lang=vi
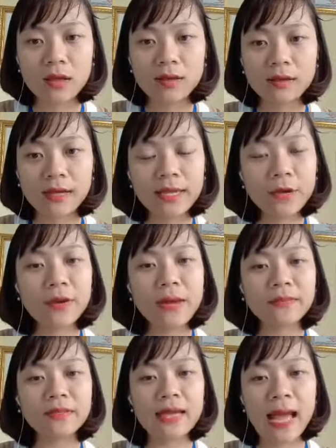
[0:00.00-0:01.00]
Cái ưu
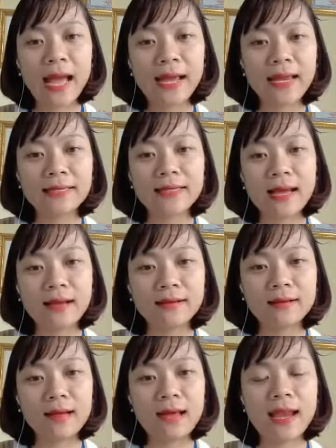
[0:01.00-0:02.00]
điểm thứ hai là gì ạ?
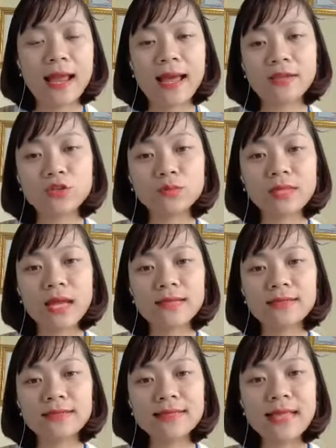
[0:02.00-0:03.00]
Là chúng ta
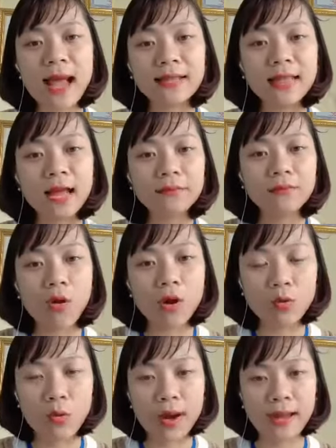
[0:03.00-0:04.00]
gia tăng
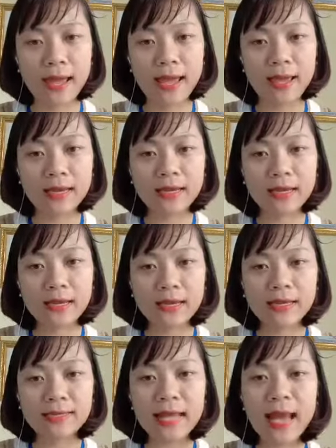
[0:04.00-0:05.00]
mối quan hệ,
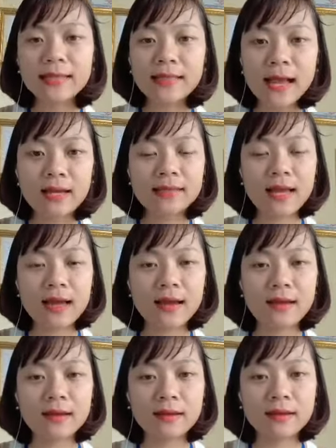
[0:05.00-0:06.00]
gia tăng gì ạ?
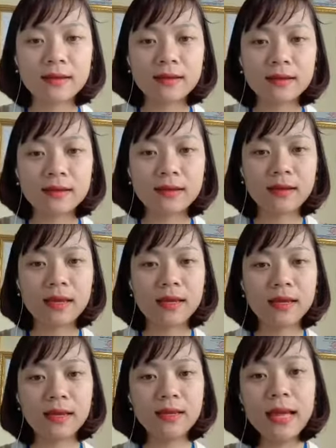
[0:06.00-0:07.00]

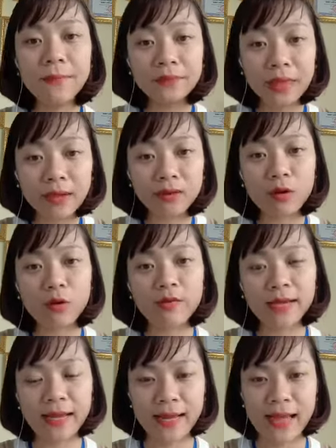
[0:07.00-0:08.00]
Cái niềm tin đối
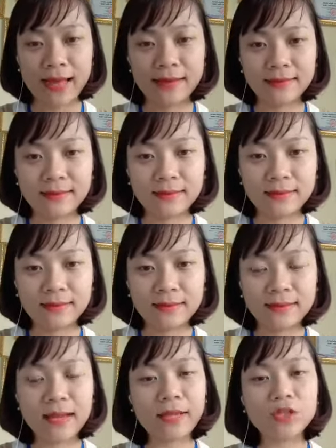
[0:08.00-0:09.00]
với khách hàng
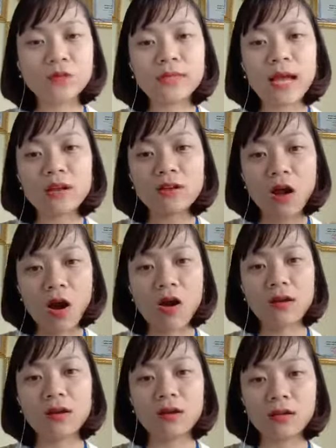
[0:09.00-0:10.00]
để chúng ta
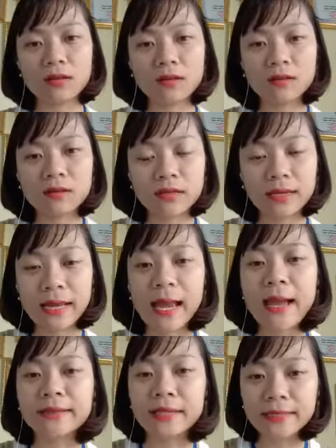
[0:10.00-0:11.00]
có được cái khách
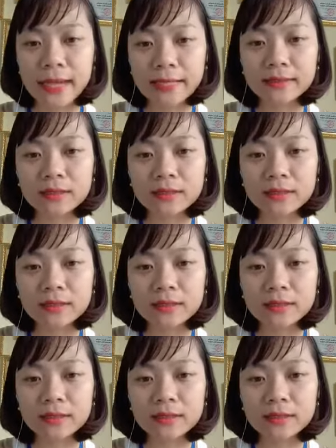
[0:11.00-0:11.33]
hàng thân thiết.